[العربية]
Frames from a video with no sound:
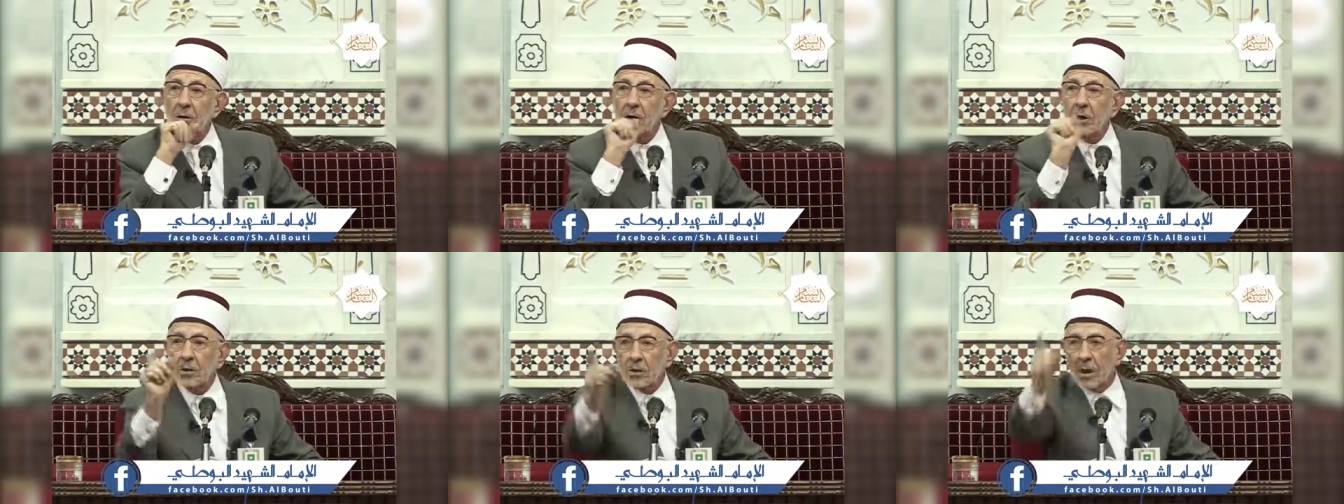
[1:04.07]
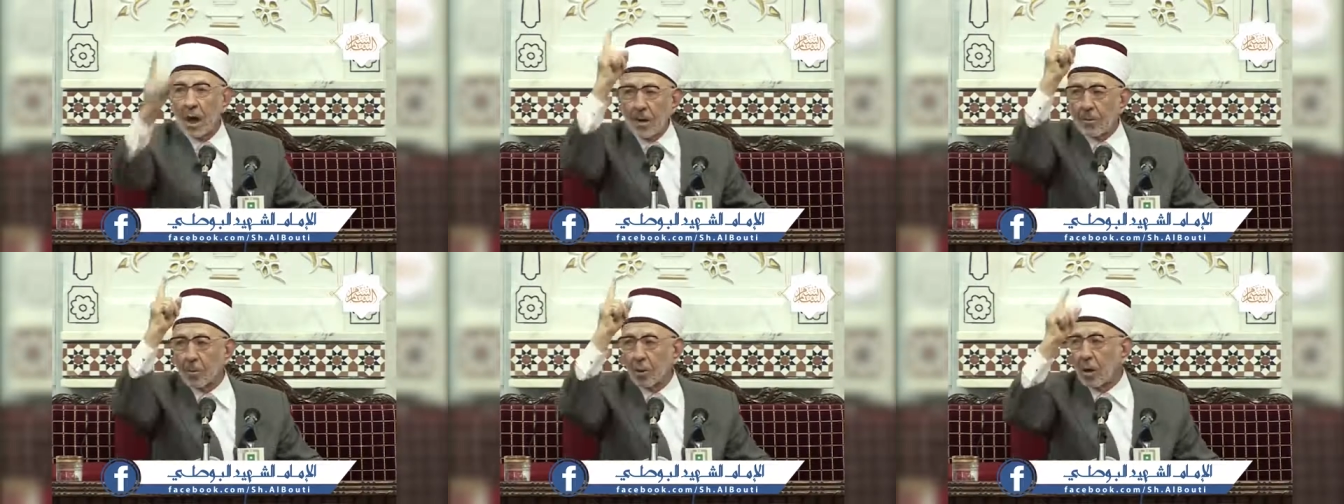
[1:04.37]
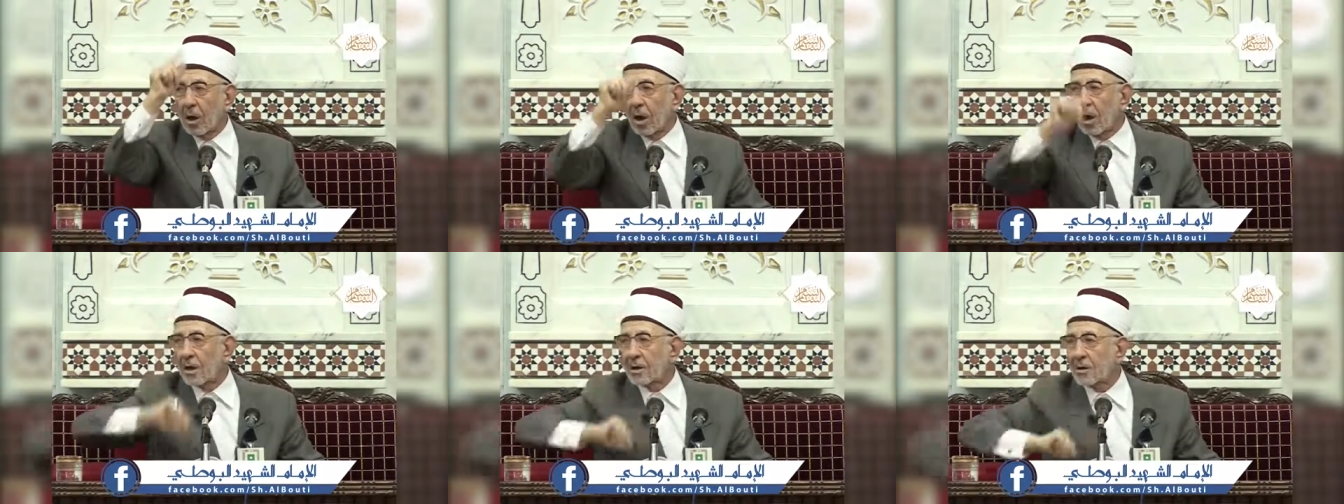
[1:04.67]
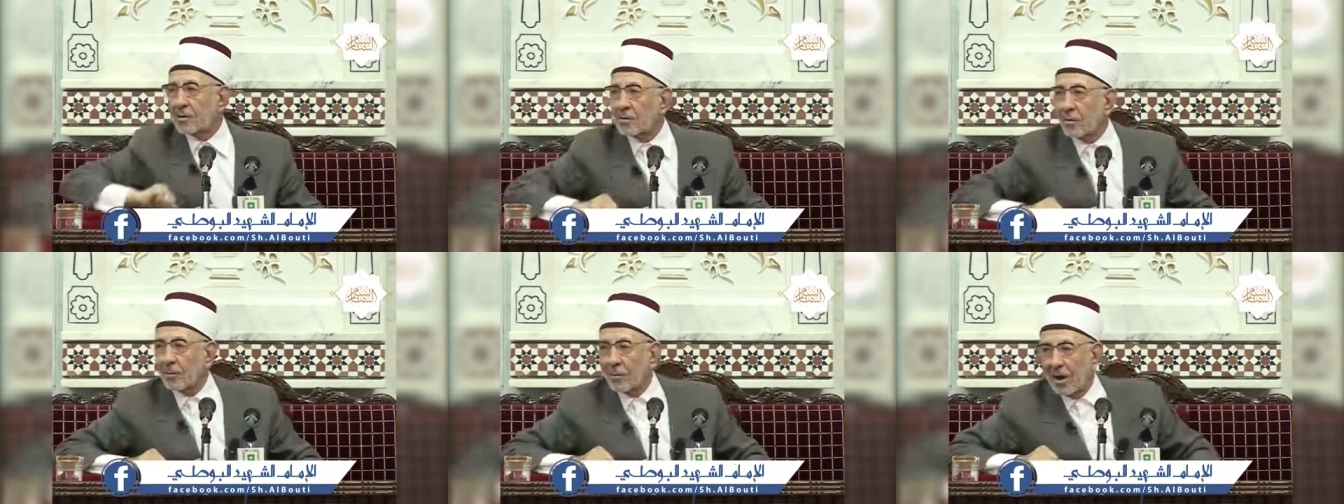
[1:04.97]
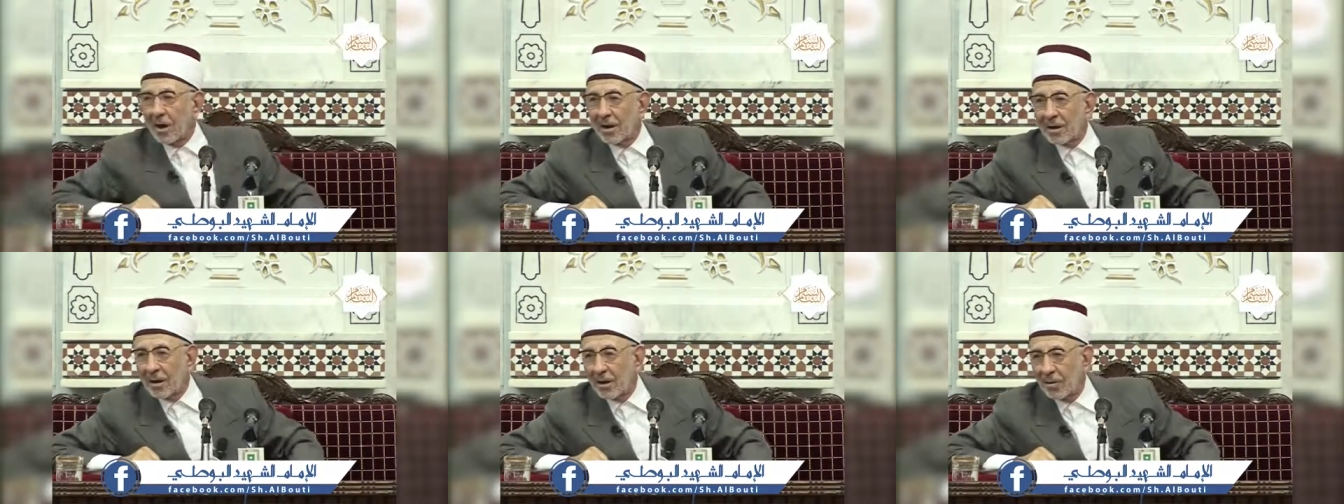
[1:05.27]
كتاب الله
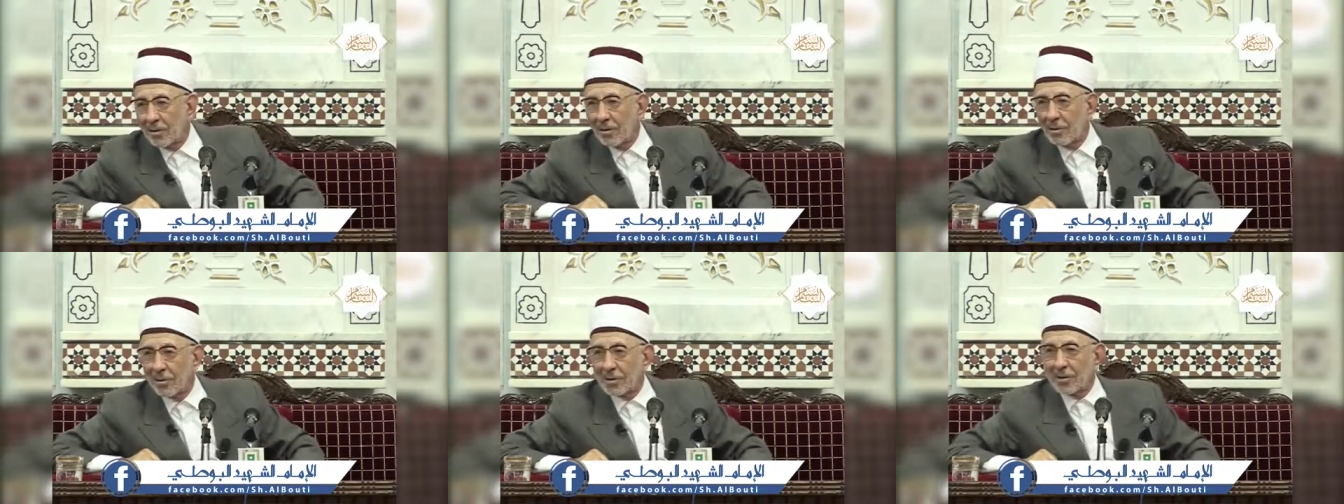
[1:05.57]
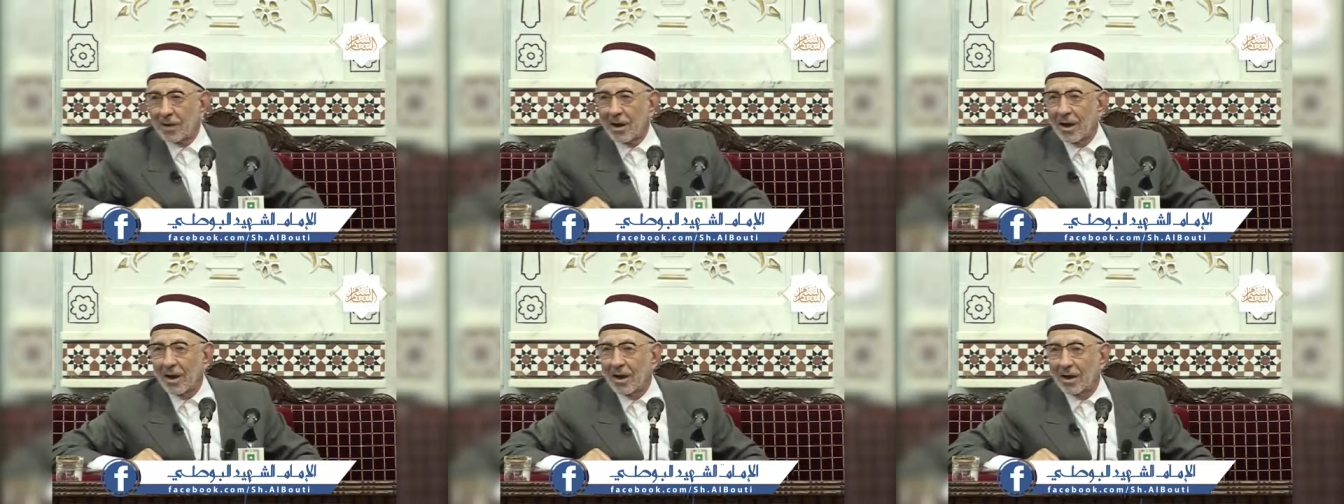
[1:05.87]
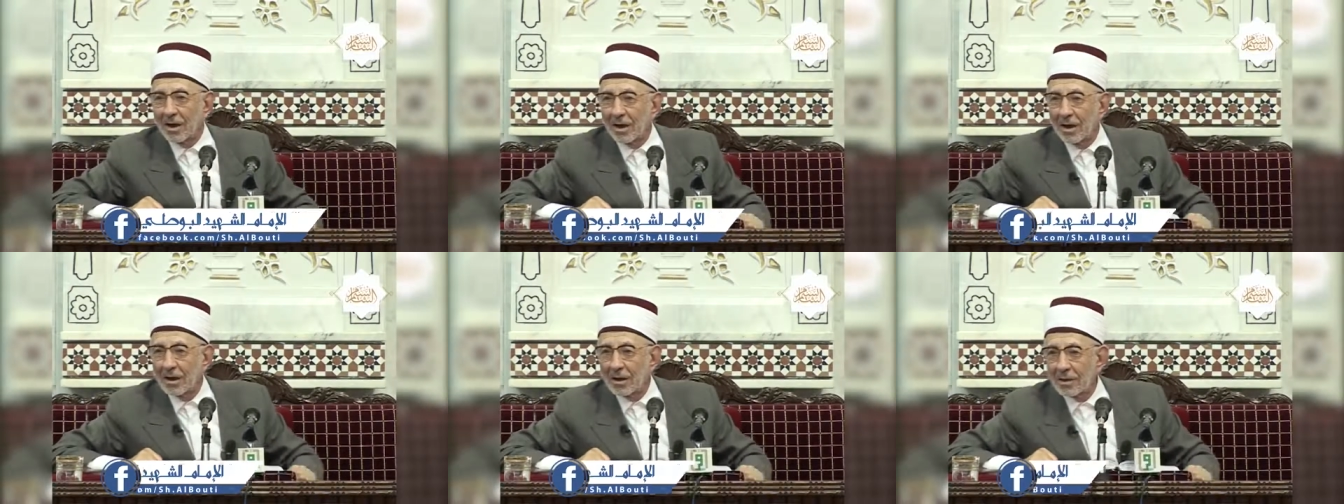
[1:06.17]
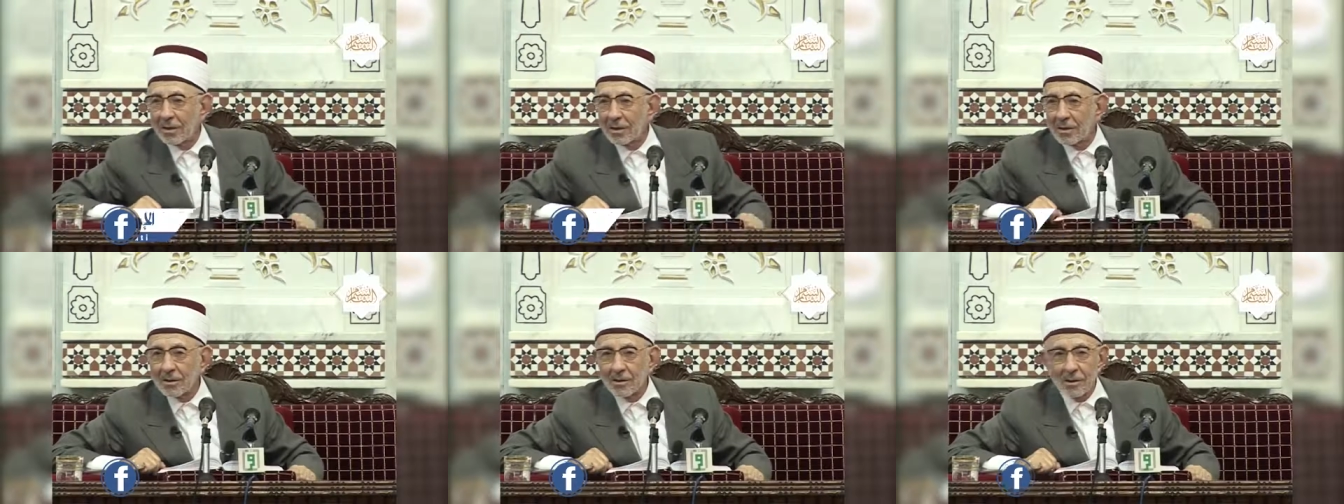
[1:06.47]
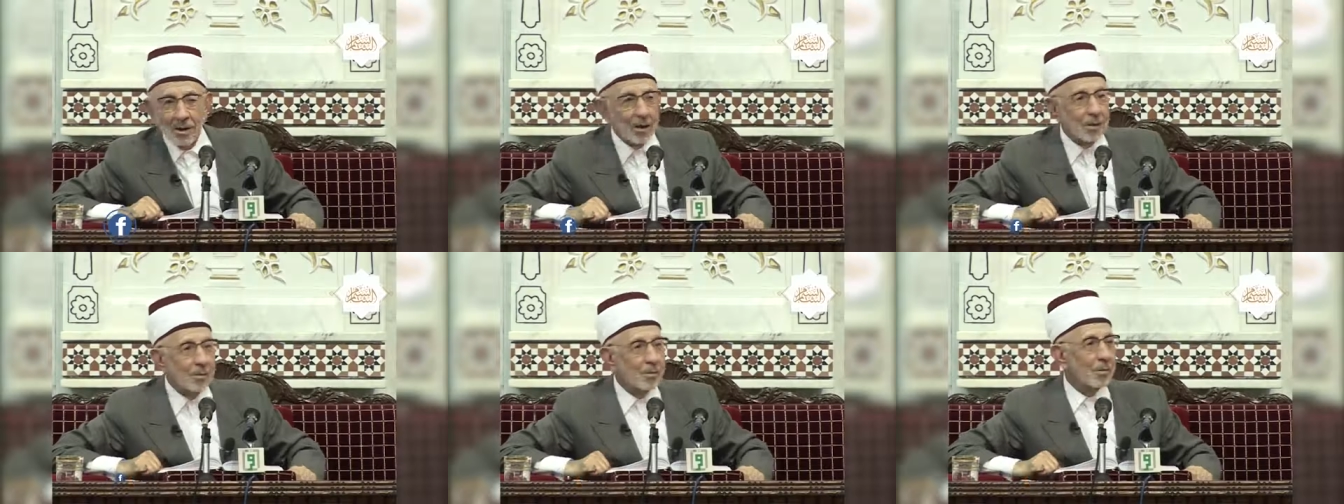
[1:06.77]
سبحانه وتعالى
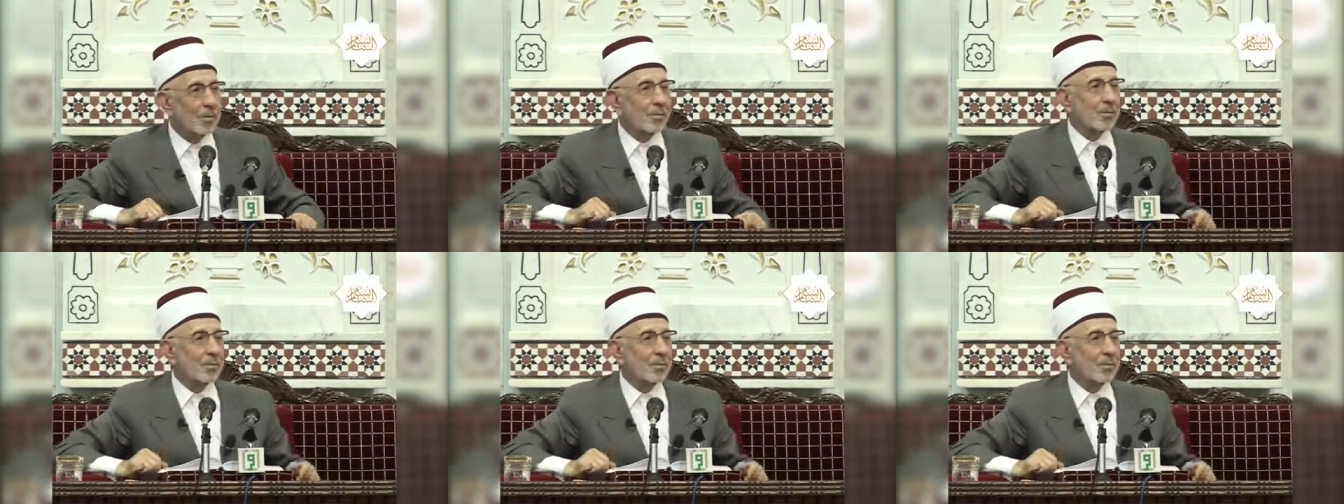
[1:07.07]
طيب